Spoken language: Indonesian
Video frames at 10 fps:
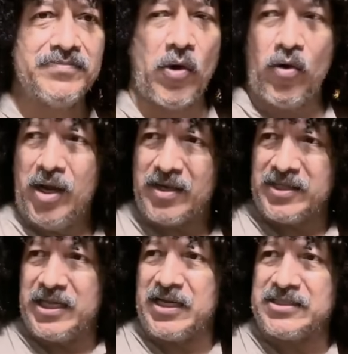Oh
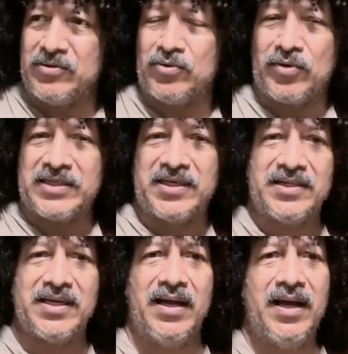nanti Kristen untuk Kristen
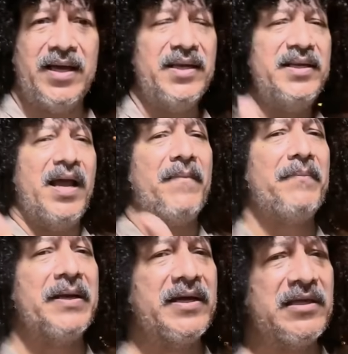aja. Ini apa
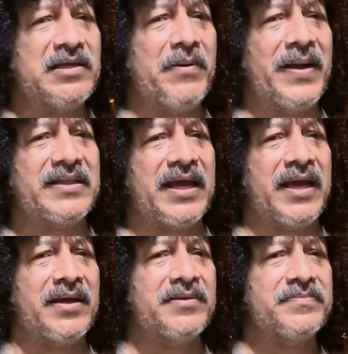bedanya sama partai?